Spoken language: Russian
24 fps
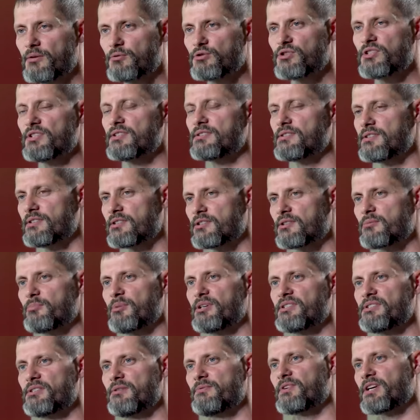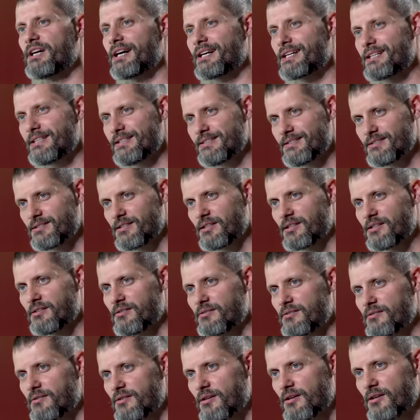И вот если этот мотив корыстный,
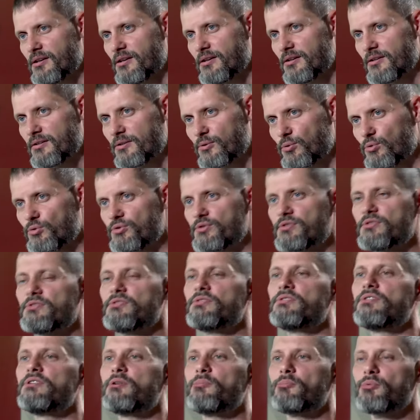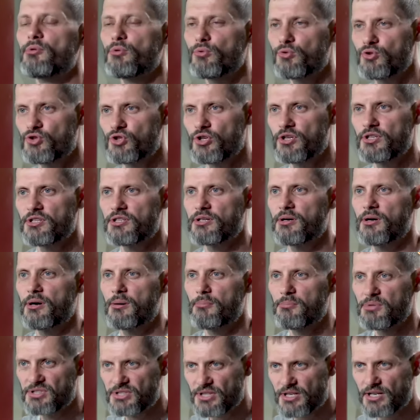то есть получение
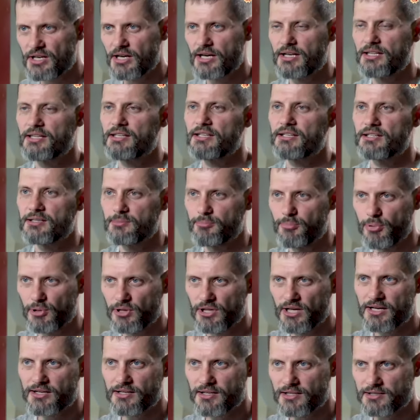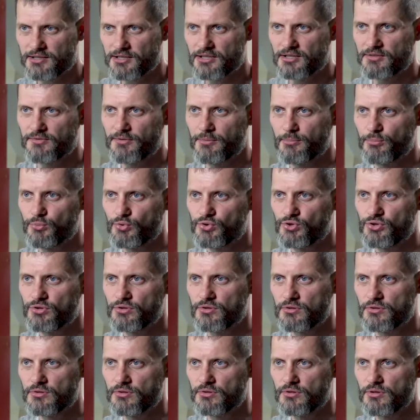материальных благ от этого
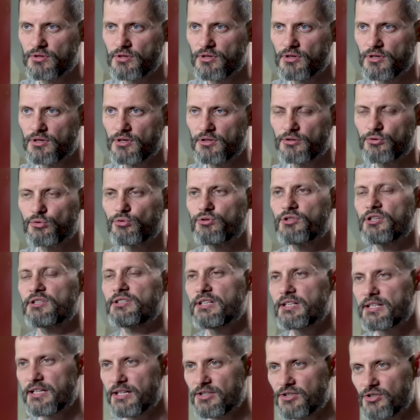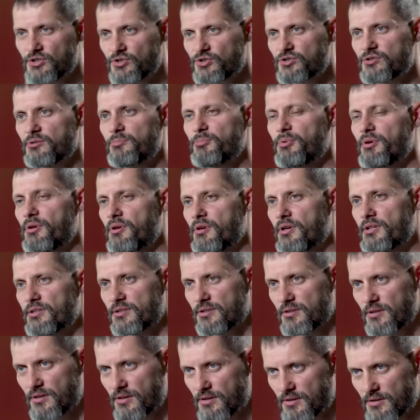мужчины, то тогда, конечно, при
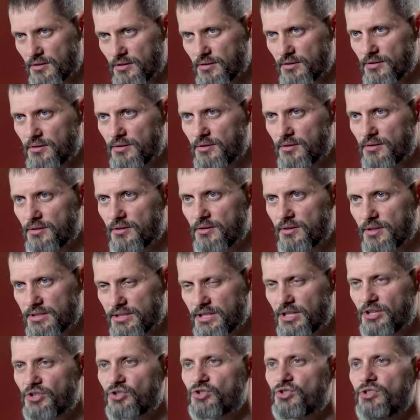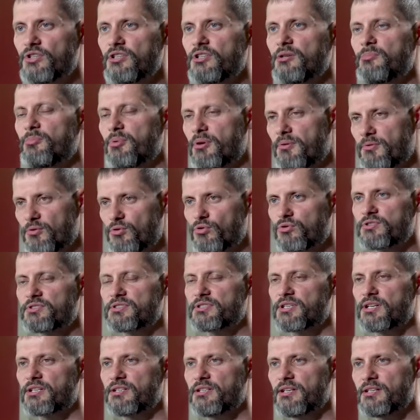это, это решение приведет к
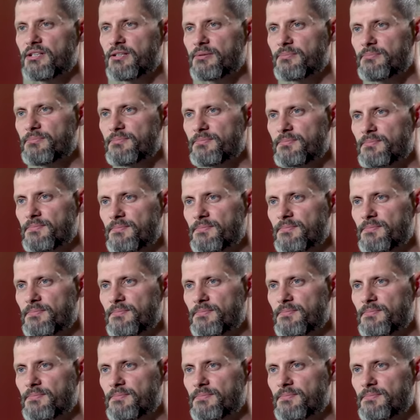страданиям.